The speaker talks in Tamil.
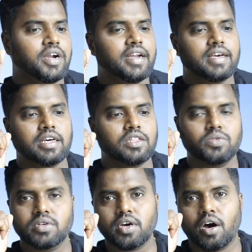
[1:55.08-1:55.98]
முன்னாடி ஏதாவது
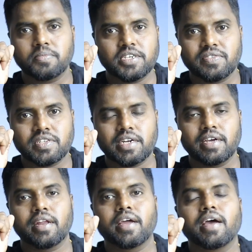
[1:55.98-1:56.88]
ஒரு ஆப்ஜெக்ட் வச்சு
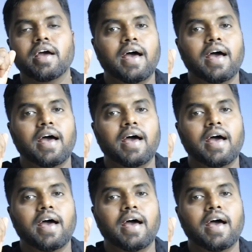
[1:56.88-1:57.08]
எடுக்கிறீங்க